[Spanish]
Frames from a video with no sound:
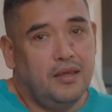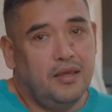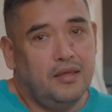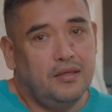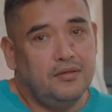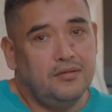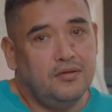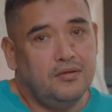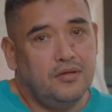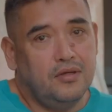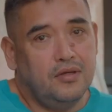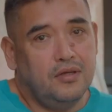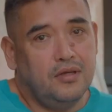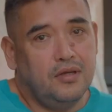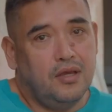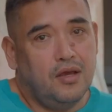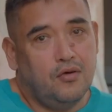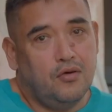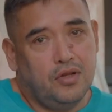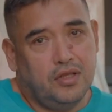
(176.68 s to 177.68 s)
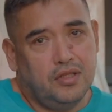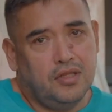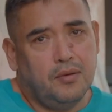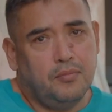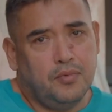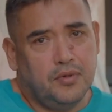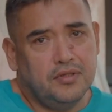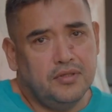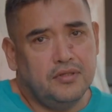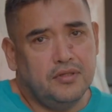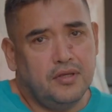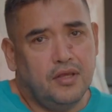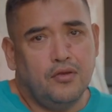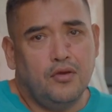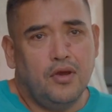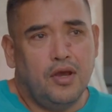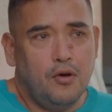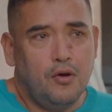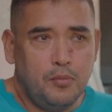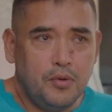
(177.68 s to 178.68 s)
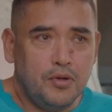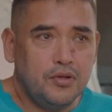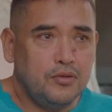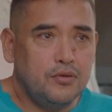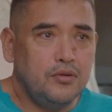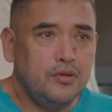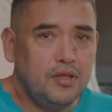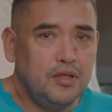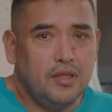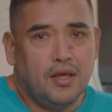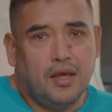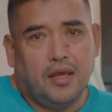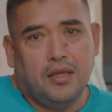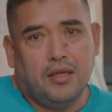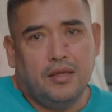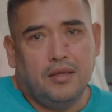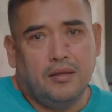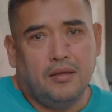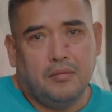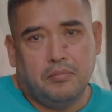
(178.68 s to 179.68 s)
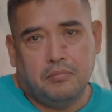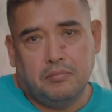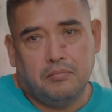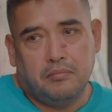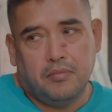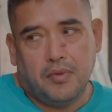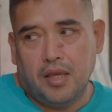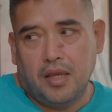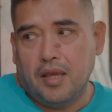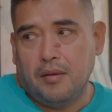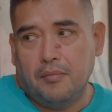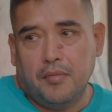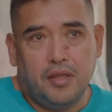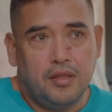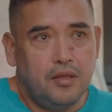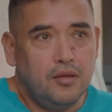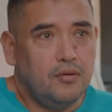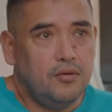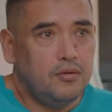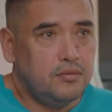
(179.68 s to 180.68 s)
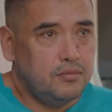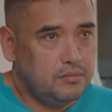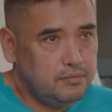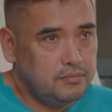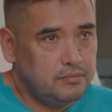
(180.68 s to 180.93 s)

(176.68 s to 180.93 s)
Eso, y ahorita pues se dio esa oportunidad y ella me dijo,